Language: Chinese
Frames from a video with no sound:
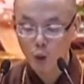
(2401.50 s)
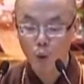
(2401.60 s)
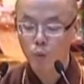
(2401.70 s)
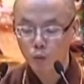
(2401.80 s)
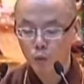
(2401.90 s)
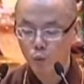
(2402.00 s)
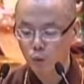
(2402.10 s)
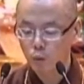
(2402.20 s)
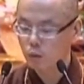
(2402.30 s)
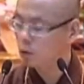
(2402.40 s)
龙
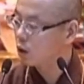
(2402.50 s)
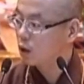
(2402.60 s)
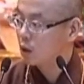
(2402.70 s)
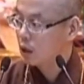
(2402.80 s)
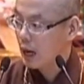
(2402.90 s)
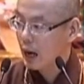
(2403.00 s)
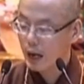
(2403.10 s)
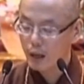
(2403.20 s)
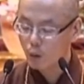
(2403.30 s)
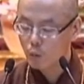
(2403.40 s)
族。
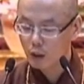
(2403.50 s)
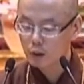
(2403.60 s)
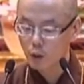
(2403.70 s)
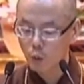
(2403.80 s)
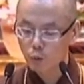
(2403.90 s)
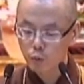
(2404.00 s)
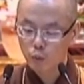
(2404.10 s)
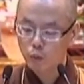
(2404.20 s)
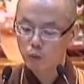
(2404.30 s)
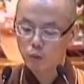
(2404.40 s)
海龙王的龙
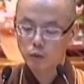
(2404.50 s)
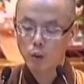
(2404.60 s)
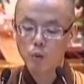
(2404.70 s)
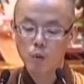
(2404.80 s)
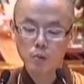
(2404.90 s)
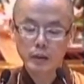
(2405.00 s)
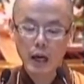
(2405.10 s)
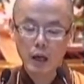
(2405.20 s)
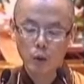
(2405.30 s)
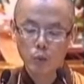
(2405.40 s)
族都供
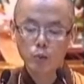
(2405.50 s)
养龙